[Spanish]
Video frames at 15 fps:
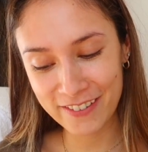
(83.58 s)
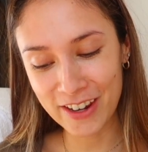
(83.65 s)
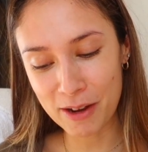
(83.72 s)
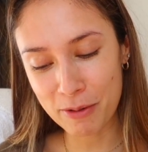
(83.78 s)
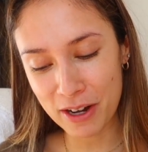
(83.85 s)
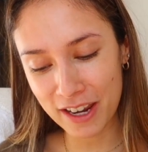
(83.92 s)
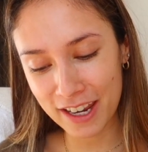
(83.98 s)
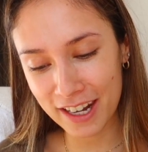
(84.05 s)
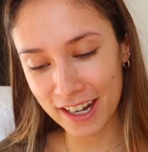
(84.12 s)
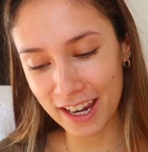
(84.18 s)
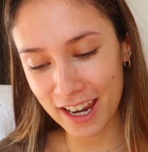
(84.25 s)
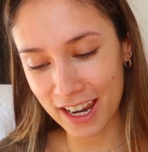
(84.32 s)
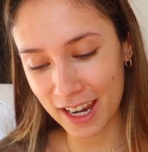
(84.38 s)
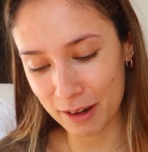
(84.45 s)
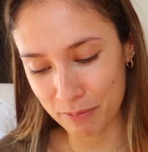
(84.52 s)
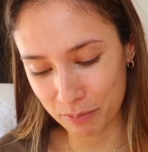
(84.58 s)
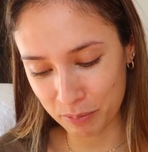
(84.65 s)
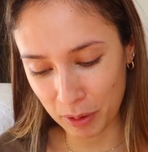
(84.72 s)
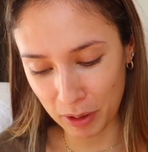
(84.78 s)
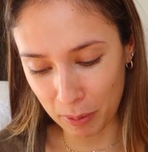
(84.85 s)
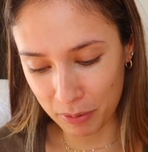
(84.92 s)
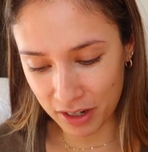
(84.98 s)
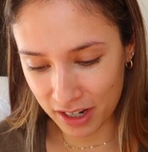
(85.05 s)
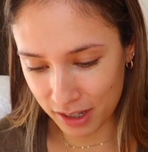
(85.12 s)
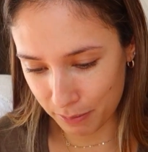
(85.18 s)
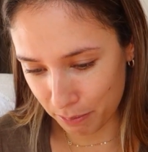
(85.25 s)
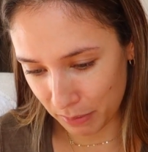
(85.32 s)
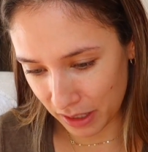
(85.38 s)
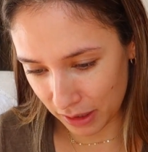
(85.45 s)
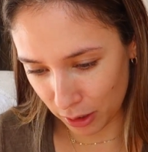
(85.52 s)
y voy a poner... Eh, me voy a poner
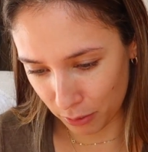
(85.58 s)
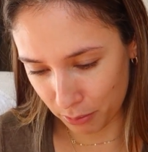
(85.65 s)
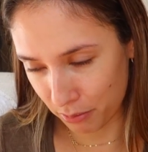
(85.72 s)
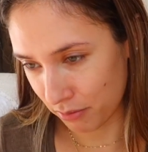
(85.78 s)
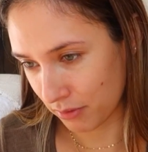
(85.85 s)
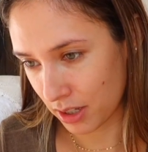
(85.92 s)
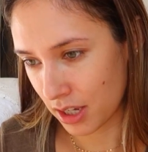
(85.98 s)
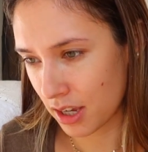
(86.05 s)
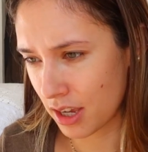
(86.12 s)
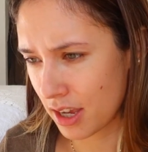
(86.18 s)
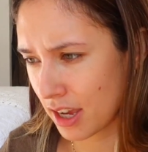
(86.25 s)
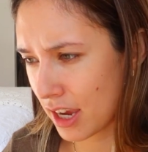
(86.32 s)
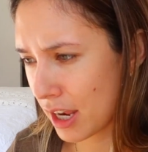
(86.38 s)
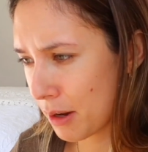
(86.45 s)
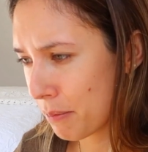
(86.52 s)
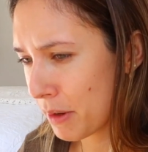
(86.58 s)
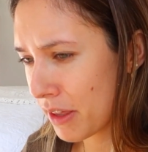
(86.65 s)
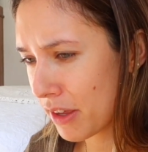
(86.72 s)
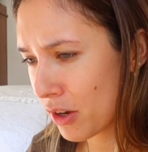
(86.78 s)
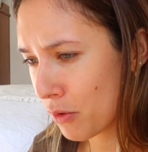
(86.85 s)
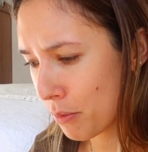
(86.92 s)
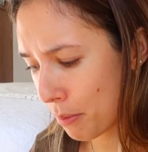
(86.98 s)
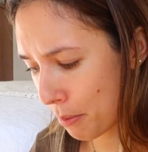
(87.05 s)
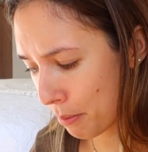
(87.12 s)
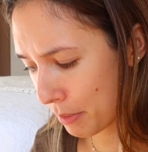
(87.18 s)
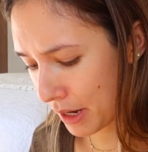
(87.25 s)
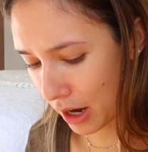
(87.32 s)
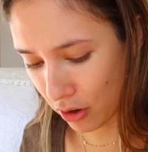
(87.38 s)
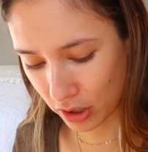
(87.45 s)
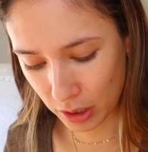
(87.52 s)
el medium el medium
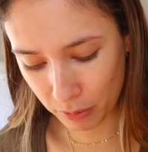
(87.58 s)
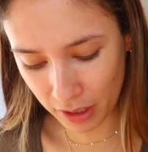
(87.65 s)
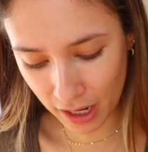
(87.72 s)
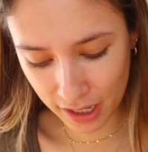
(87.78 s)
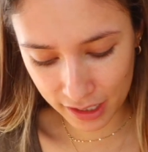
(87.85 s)
brown y voy